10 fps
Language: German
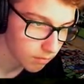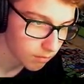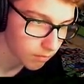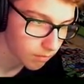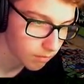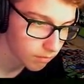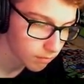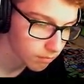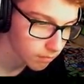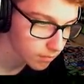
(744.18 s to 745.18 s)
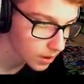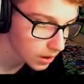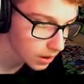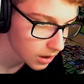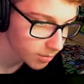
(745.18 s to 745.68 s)
Äh, 38 habe ich.
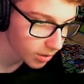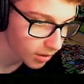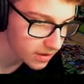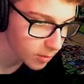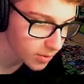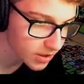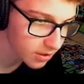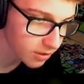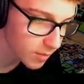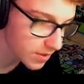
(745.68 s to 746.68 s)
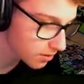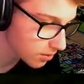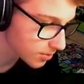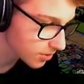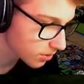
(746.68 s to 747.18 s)
Ich brauche was. Wo bist du? Wo bist du,
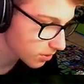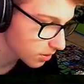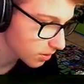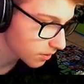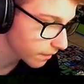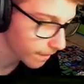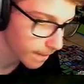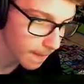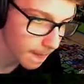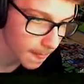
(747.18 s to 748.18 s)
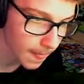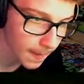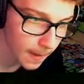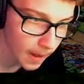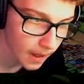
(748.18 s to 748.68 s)
Tops? Du siehst mich doch, oder?
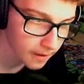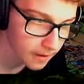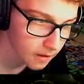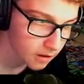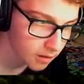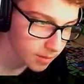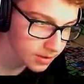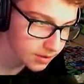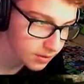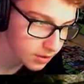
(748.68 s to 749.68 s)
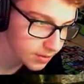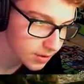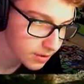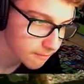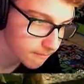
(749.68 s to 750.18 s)
Auf der Map? bist du, Tops?
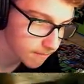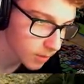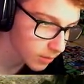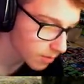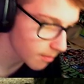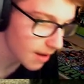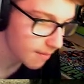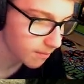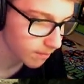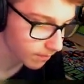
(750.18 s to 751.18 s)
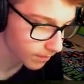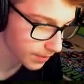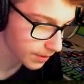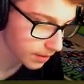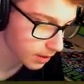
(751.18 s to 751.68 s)
Auf der Map? Ba,
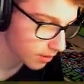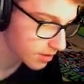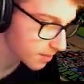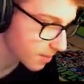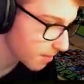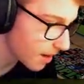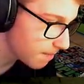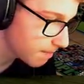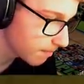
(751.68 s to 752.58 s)
ba. Es gibt eine Map? Okay.